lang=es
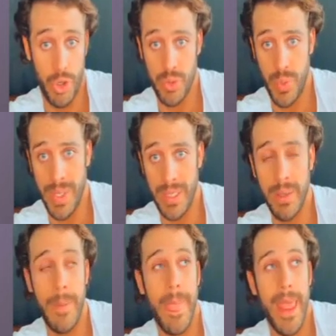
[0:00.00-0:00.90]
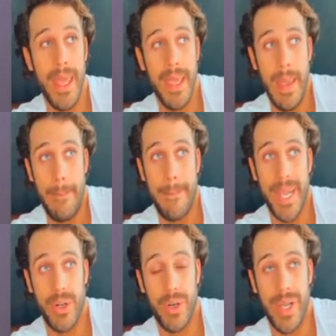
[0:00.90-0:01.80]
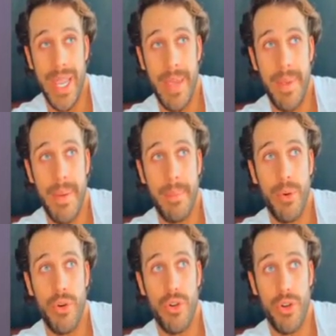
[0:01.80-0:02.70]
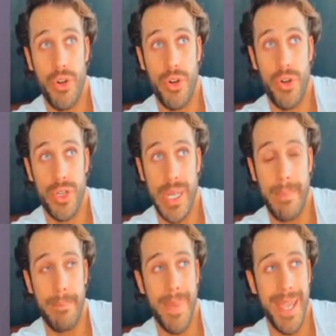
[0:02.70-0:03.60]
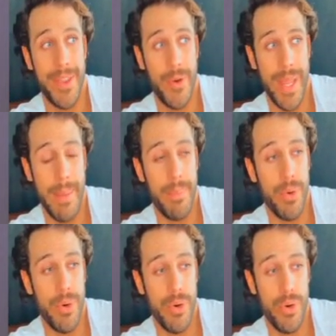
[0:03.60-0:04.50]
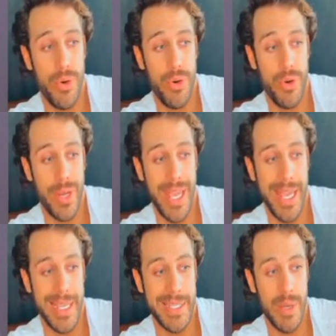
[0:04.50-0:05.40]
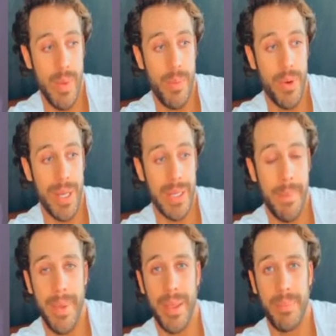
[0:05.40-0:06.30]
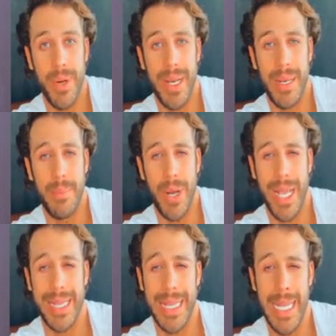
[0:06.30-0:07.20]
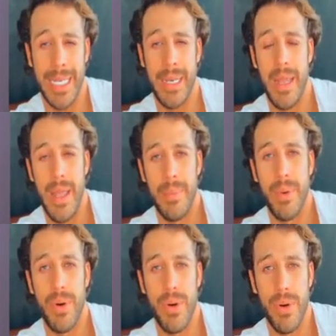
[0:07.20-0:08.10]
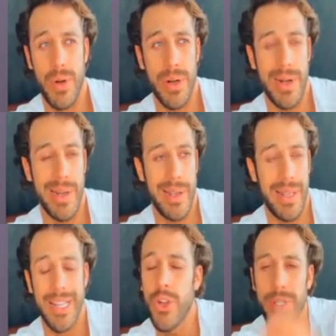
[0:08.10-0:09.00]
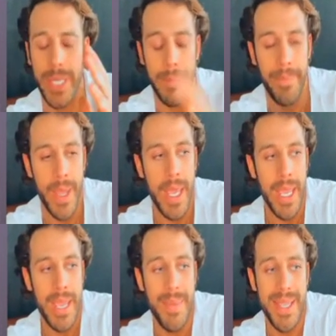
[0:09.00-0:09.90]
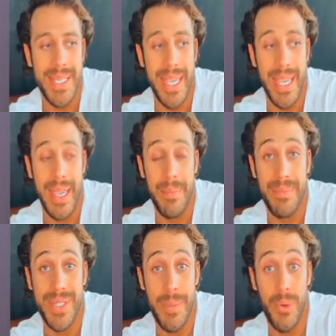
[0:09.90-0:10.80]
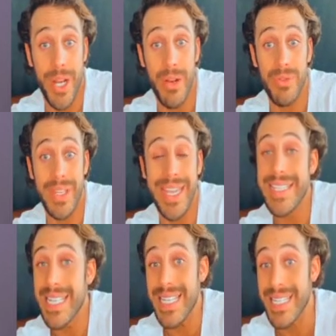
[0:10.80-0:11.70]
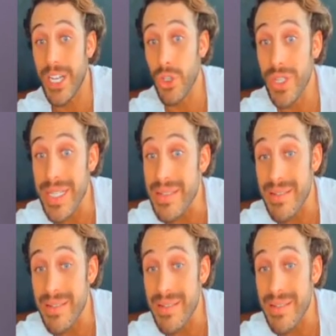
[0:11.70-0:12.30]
muy bien, pero ella vive por San Pedro, allá por, ¿qué es? Como por, por, el, por Acatlán, por el norte. Y me, pues, se murieron 15 sacerdotes.